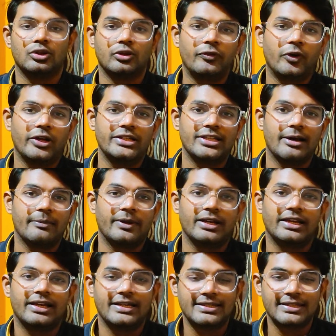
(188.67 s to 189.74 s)
तो फॉर
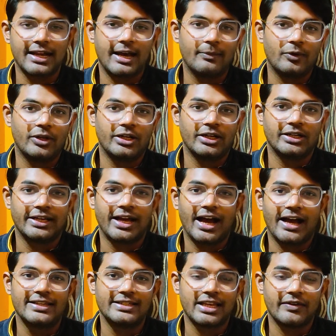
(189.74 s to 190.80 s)
एग्जाम्पल इस नाम को ले लेते हैं
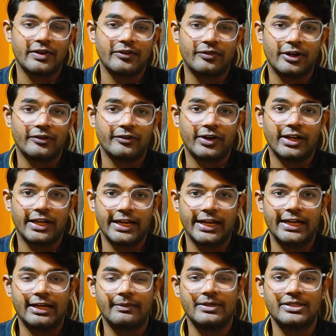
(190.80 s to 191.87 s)
आई सेवन वन वन
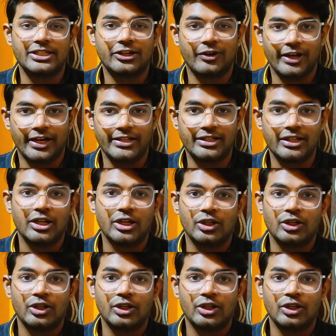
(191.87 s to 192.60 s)
एट डबल जीरो एच